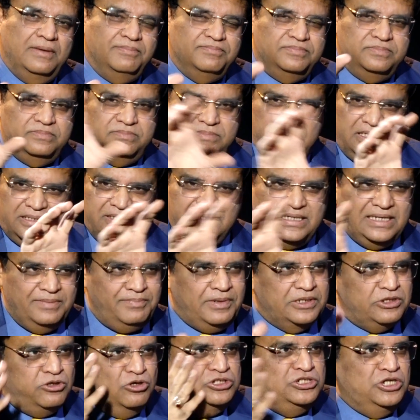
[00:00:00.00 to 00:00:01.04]
आप देखते हैं
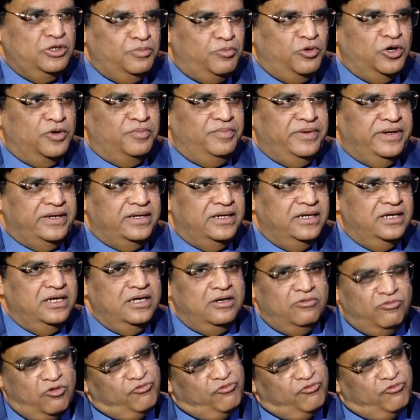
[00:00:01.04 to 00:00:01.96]
पैथोलॉजी रिपोर्ट में हम्म।